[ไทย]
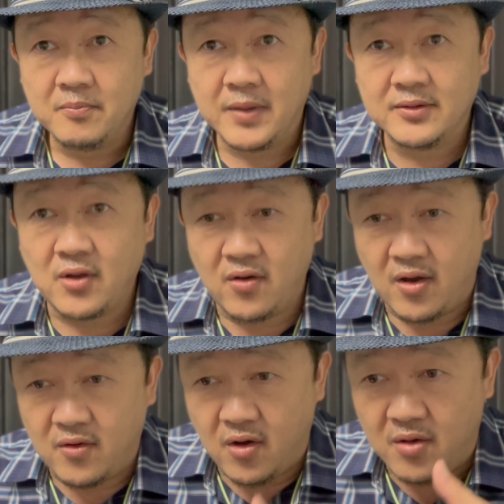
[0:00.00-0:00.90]
มันต้อง
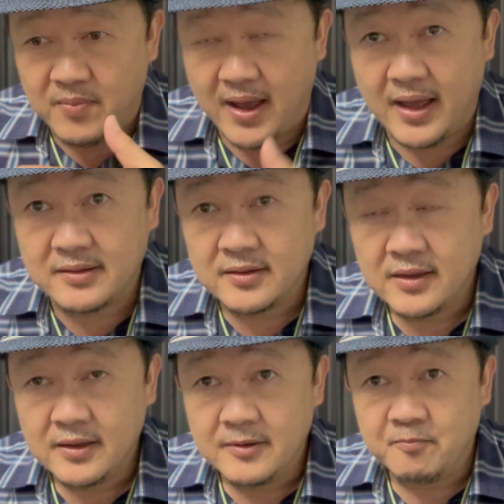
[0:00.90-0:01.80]
เอาออกมา
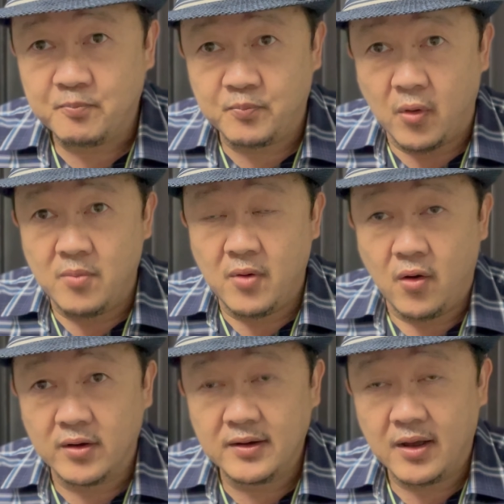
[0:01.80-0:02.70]
โปรโม
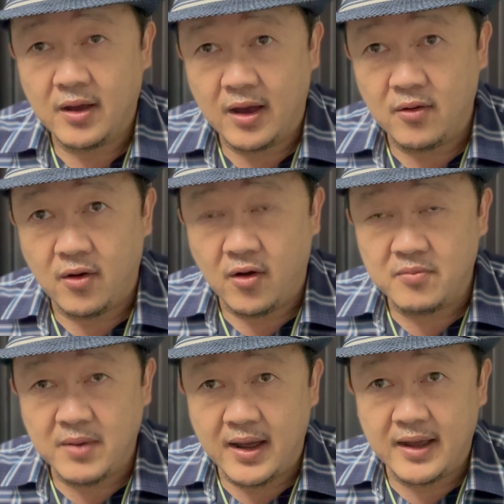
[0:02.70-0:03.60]
ท เอาออ
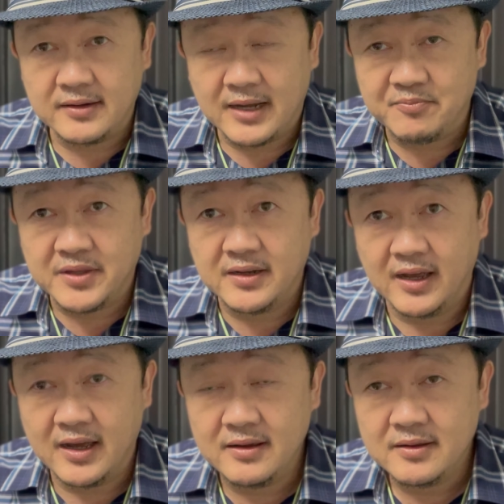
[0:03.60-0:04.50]
กมานำเสน
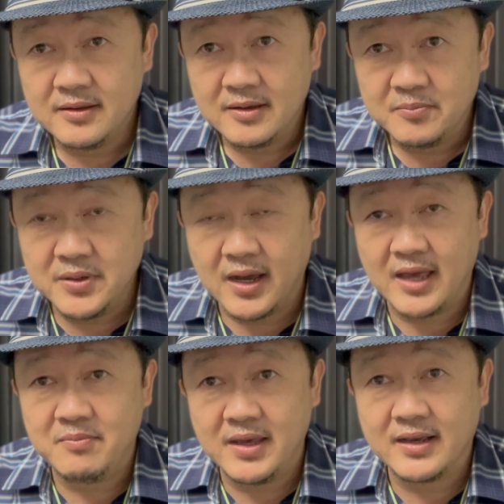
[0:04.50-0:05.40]
อ เพื่อ
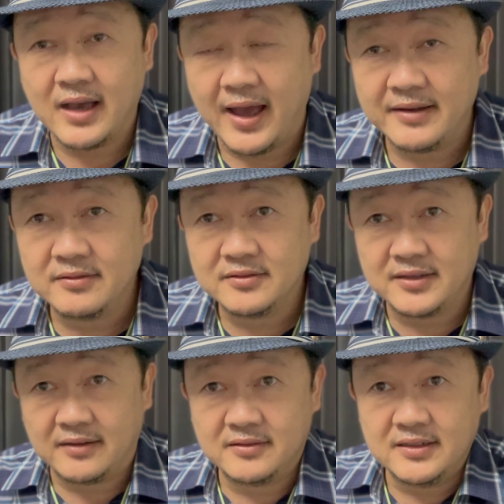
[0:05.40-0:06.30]
ให้มีการ
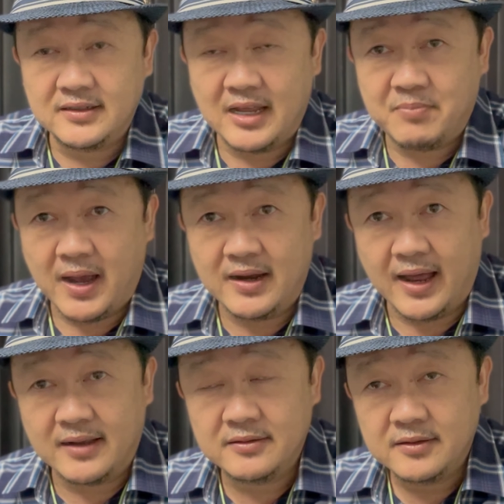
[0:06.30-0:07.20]
จัดซื้อในภายห
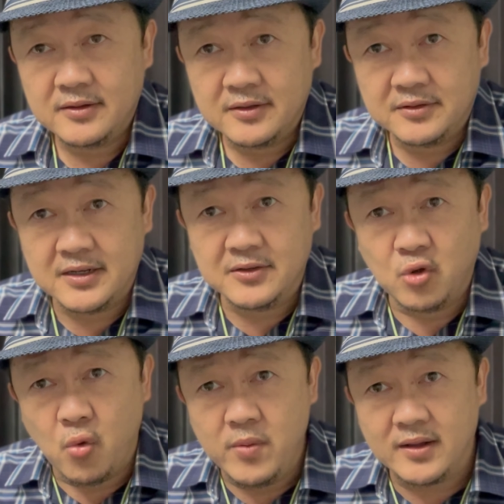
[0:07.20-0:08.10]
ลัง ซึ่ง
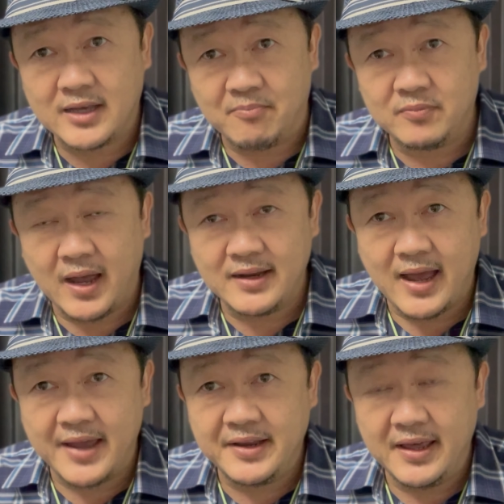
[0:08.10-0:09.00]
ดูเหมือนกับราย
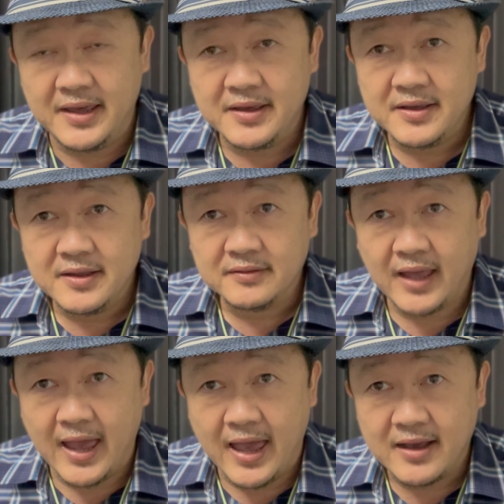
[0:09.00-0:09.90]
ได้ดี
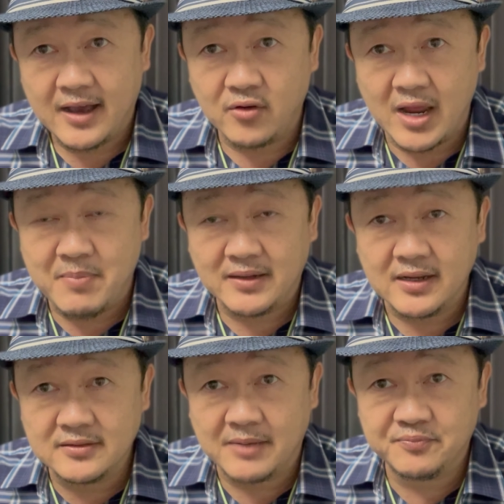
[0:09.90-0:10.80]
แต่เขาได้บัน
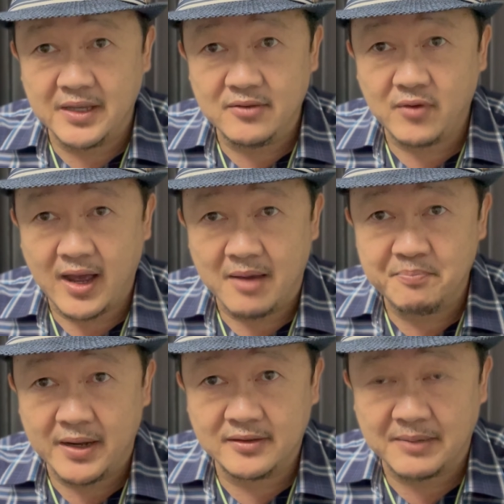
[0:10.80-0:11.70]
ทึกทรัพย์สินว่า
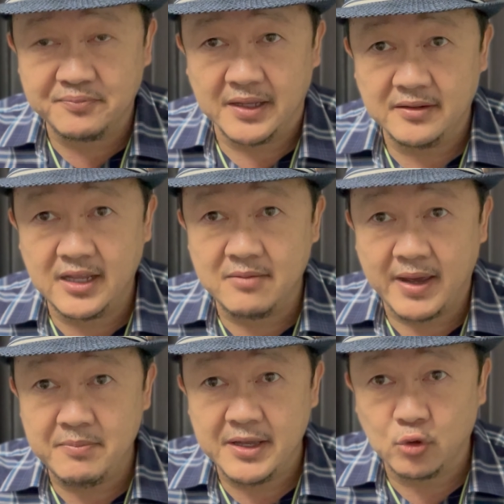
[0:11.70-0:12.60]
เป็นทรัพย์สินที่
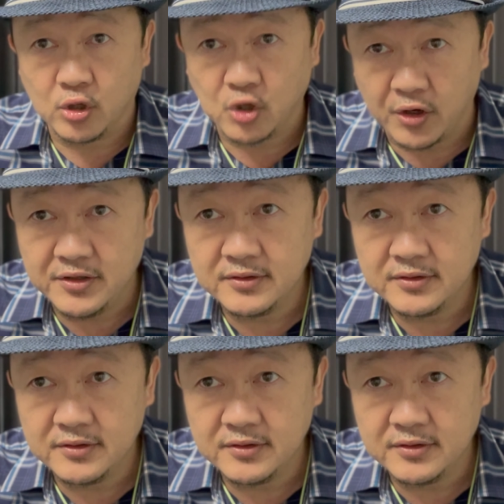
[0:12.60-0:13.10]
ไม่มีตัวตน